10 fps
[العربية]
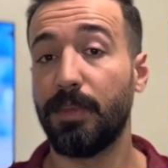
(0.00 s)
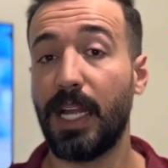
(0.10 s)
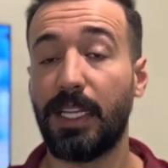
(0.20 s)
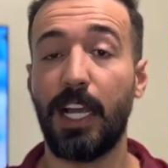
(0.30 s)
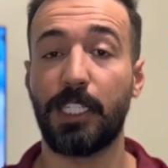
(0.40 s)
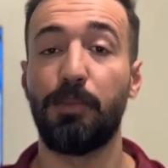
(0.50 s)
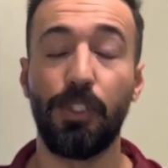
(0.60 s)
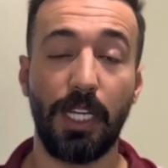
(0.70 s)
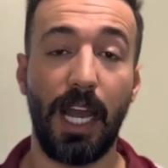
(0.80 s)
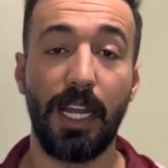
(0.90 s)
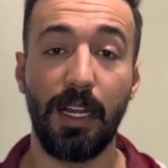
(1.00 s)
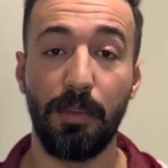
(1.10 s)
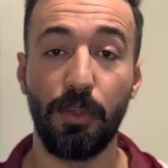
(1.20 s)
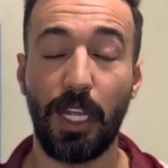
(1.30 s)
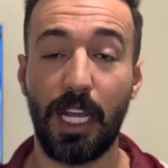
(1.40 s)
لا تحاسبوني على
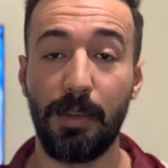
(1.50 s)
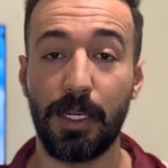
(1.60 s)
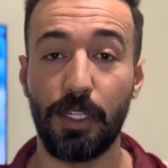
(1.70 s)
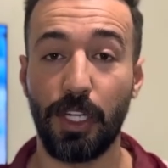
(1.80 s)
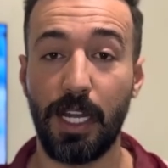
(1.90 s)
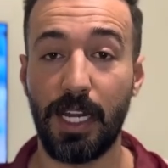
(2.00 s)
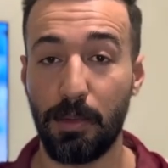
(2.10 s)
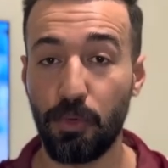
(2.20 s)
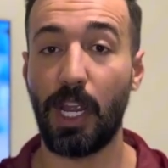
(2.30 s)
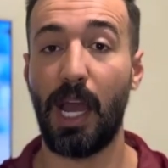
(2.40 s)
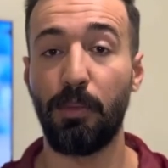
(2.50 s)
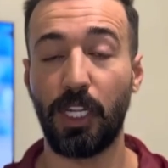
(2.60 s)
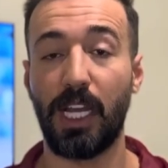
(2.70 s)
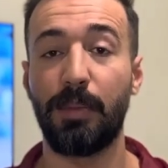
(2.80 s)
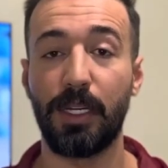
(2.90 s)
منتخب الرجال انا مو جاي على
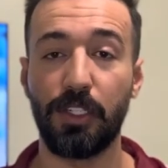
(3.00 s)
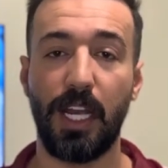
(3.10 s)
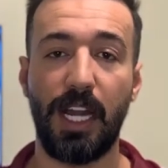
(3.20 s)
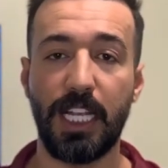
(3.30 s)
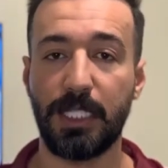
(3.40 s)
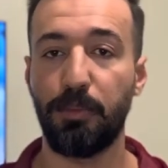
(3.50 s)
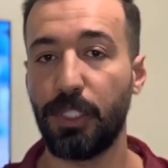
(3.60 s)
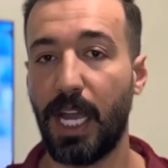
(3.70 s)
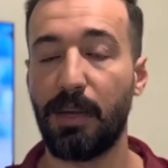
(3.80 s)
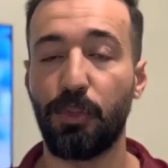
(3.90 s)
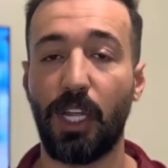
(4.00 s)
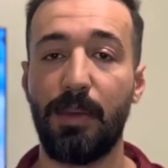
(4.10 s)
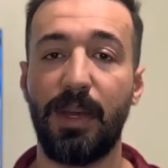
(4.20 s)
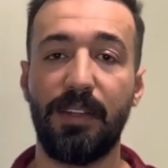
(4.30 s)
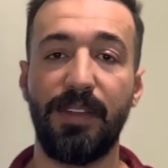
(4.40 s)
منتخب الرجال حاسبوني على
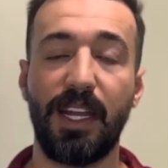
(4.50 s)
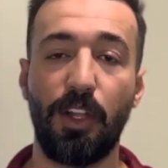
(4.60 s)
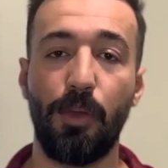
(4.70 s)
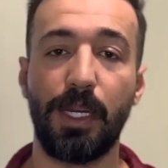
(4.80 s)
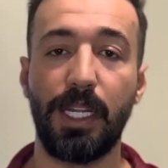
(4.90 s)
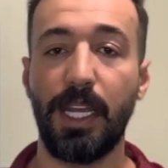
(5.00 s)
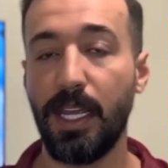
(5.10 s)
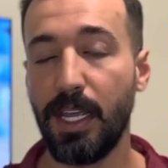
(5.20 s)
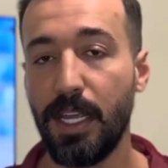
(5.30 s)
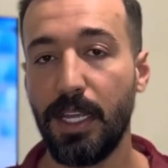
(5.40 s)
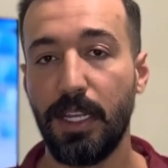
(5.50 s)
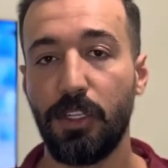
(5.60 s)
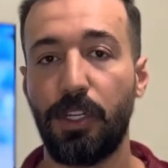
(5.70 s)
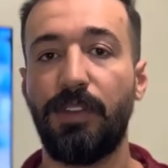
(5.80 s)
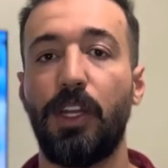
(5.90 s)
المنتخبات الفئات العمريه
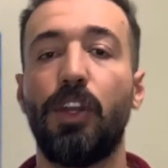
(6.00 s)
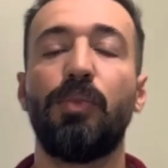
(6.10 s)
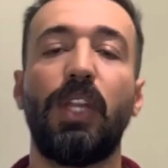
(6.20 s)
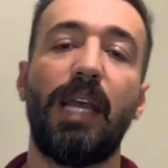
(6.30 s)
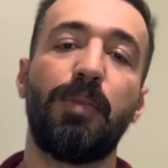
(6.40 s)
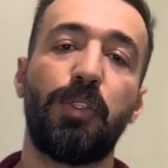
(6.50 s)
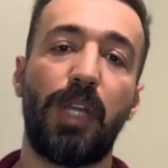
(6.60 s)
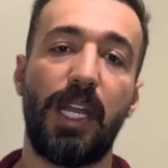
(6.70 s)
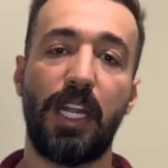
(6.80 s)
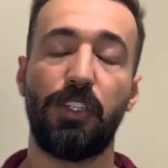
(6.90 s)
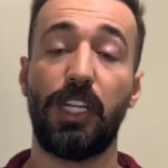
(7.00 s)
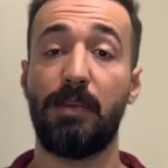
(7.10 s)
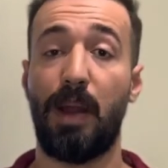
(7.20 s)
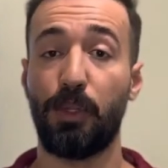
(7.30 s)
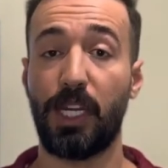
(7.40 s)
شفنا اليوم منتخب سوريا للناشئين
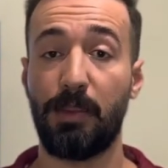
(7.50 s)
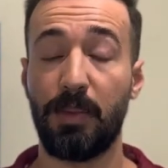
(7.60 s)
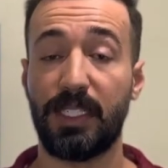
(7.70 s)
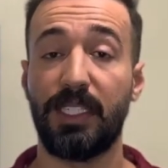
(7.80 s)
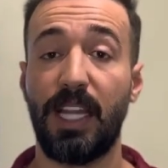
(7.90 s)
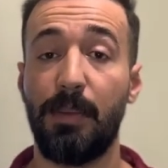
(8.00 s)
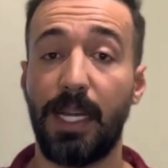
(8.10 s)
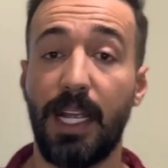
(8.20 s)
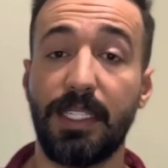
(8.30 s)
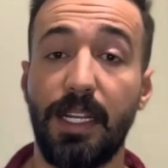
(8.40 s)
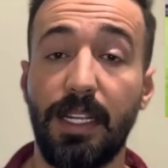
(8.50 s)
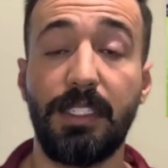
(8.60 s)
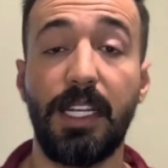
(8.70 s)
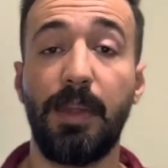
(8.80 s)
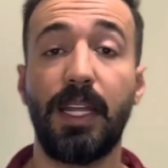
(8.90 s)
مع المدرب المصري تامر حسن
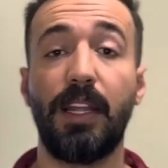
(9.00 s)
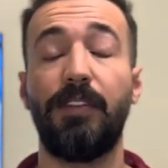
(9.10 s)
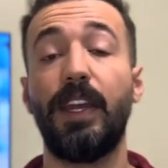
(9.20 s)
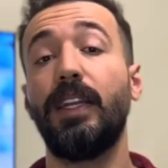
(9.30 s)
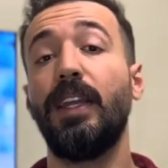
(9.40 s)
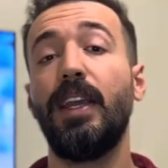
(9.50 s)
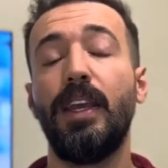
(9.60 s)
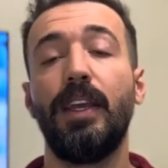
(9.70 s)
خسر بهدفين